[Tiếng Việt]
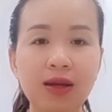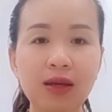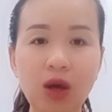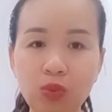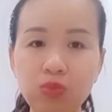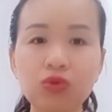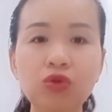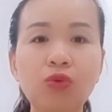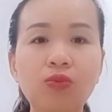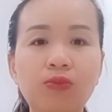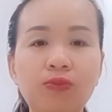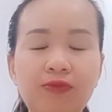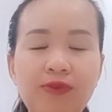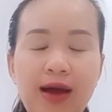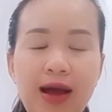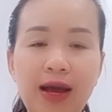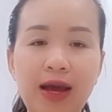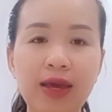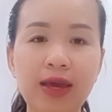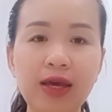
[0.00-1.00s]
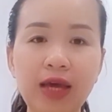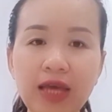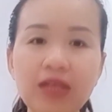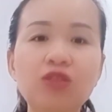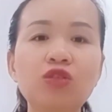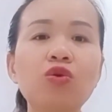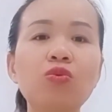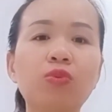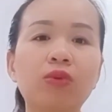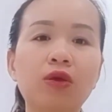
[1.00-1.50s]
công dụng và cái
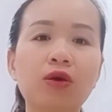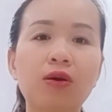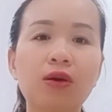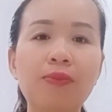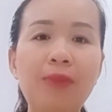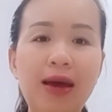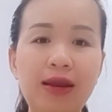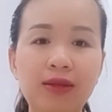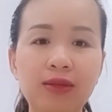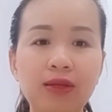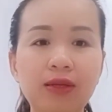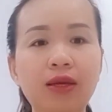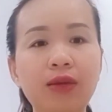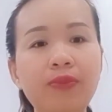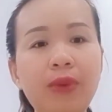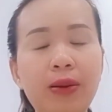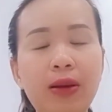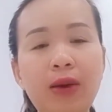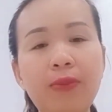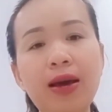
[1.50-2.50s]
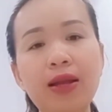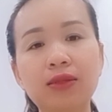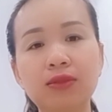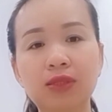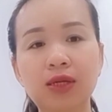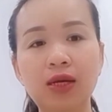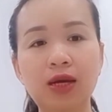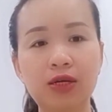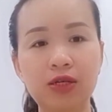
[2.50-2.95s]
cách dùng cho các bạn để mà các bạn